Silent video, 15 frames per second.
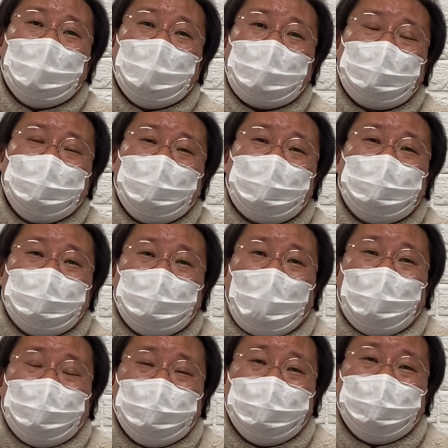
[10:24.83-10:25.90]
근데 그
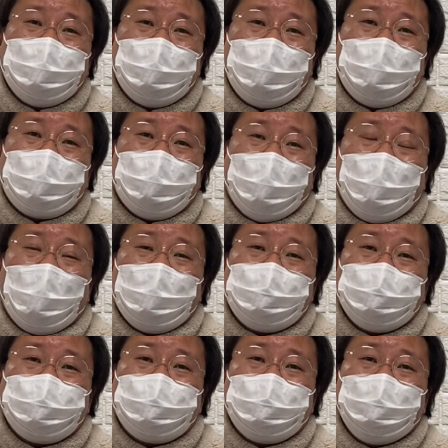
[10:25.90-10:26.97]
아버님도
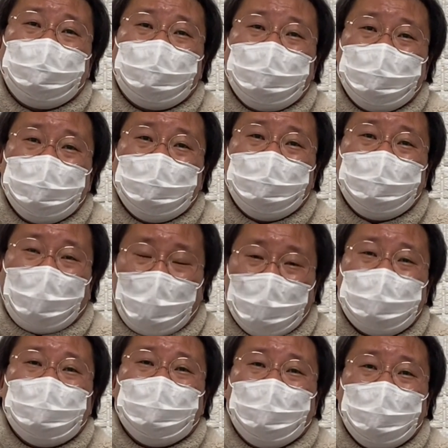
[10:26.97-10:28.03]
도와줄 수 있을
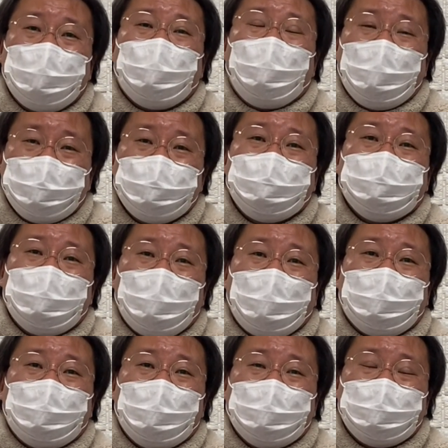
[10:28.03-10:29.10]
만큼만 도와주신 것
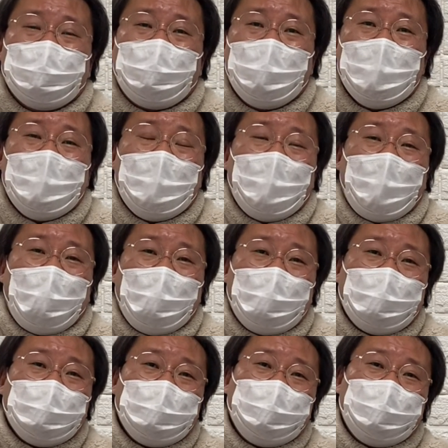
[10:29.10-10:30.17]
같아요. 그래서
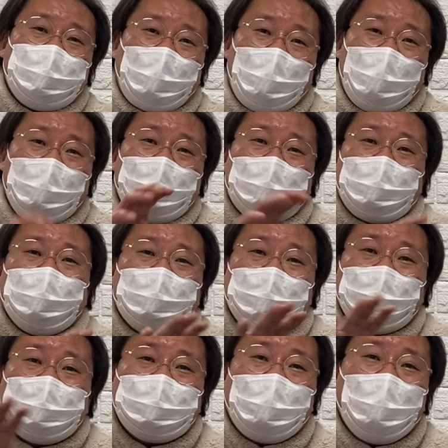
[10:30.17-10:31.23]
하나님이 다 이렇게
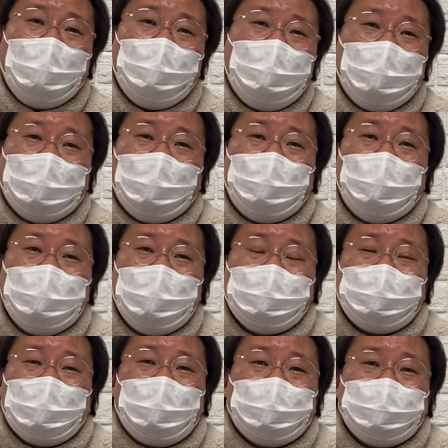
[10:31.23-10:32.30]
사람마다
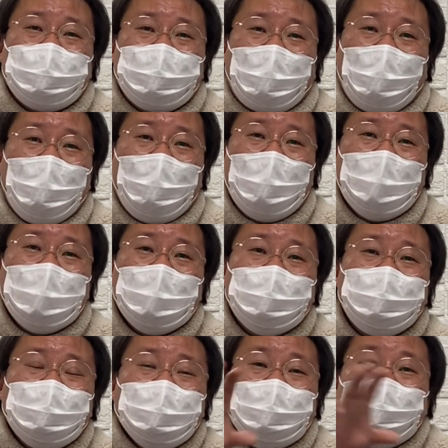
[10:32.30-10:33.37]
보내셔가지고 다
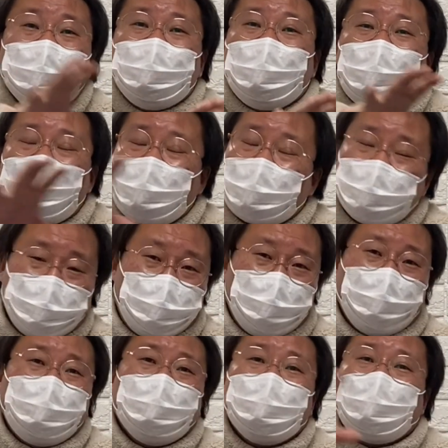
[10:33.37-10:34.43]
쓰임새 있게끔
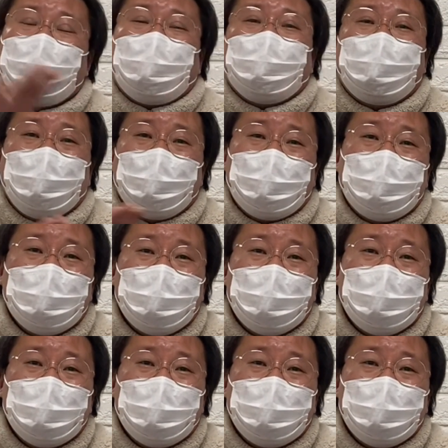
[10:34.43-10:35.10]
쓰시는 것 같아요.